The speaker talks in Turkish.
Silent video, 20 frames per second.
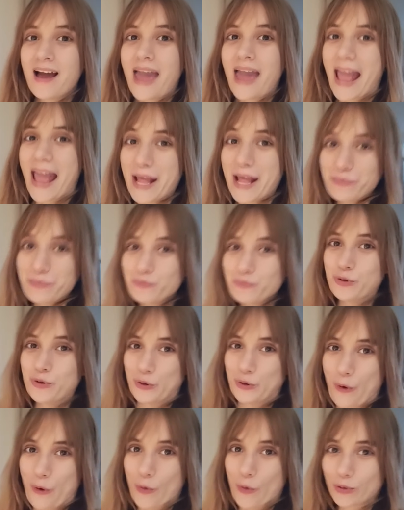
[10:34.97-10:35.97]
En büyük
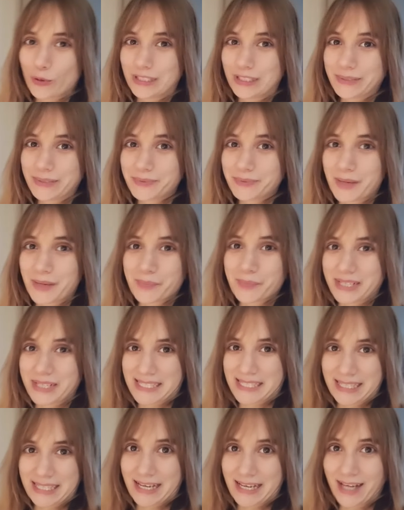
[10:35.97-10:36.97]
korkularımdan
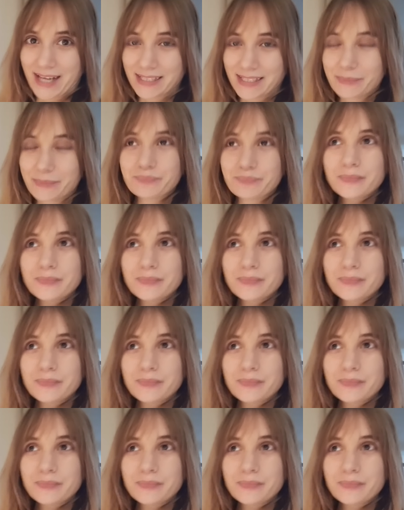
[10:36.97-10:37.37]
birisini yendim.